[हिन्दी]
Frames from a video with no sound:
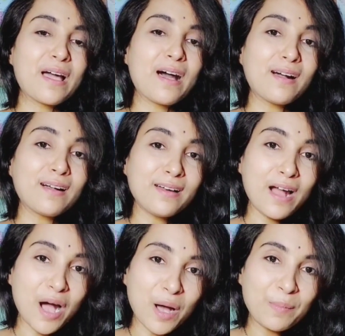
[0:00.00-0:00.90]
अगर
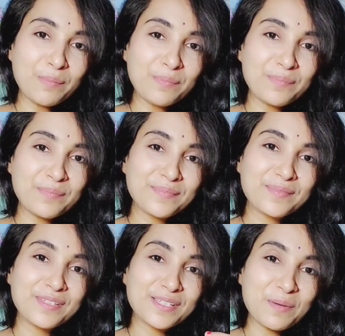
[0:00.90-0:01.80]
हम
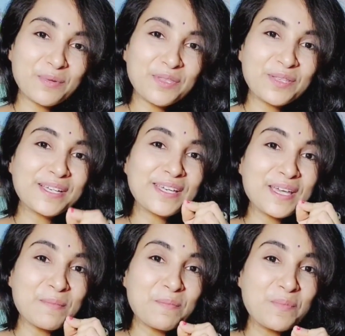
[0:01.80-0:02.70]
समुद्र की
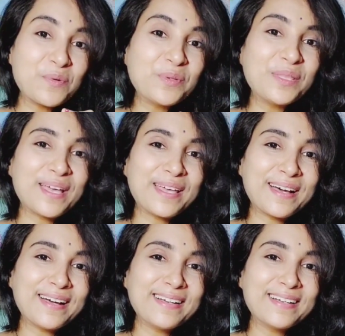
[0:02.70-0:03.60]
एक बूंद है ना
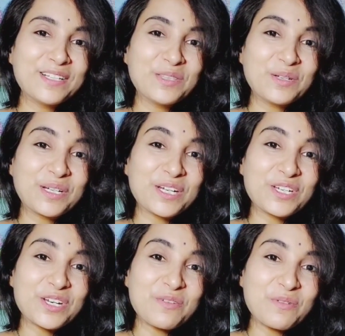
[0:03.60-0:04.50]
तो
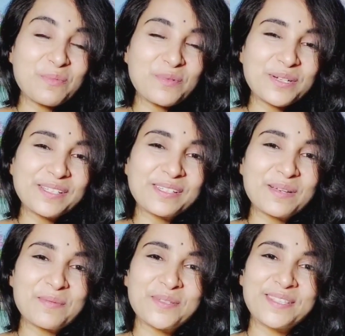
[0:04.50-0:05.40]
कृष्ण वो पूरे
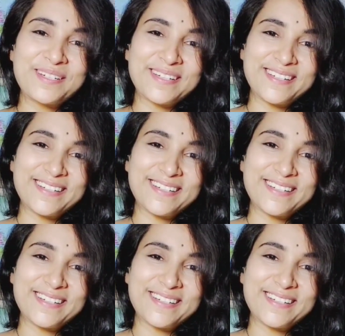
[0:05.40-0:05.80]
समुद्र है